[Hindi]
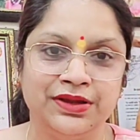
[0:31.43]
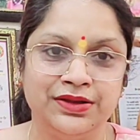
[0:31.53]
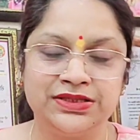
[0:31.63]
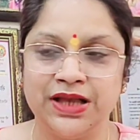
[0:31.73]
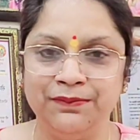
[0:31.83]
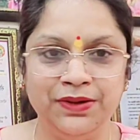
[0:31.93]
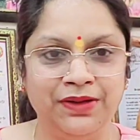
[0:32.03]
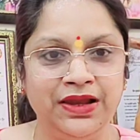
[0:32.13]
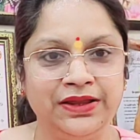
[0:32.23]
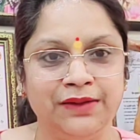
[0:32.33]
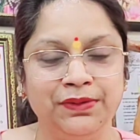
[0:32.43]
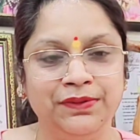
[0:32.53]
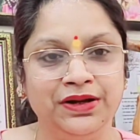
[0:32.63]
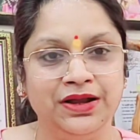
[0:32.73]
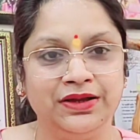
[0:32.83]
सामने वाले के यहाँ भी
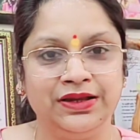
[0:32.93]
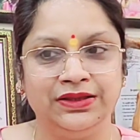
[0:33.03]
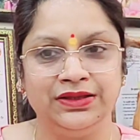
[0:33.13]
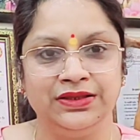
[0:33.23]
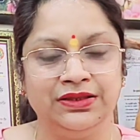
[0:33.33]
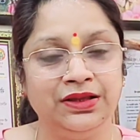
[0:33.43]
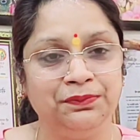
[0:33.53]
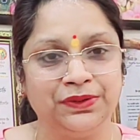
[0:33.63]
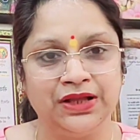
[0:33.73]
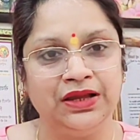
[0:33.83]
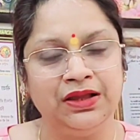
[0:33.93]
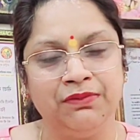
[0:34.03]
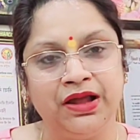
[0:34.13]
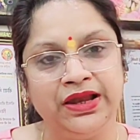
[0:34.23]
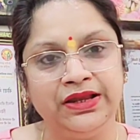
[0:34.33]
भीड़ लगी रहती है दीदी पता नहीं
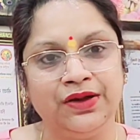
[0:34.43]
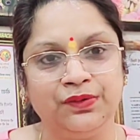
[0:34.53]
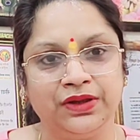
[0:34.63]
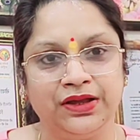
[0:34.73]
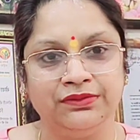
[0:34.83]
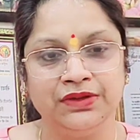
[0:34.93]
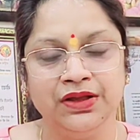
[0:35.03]
हमारे ही क्या हो गया है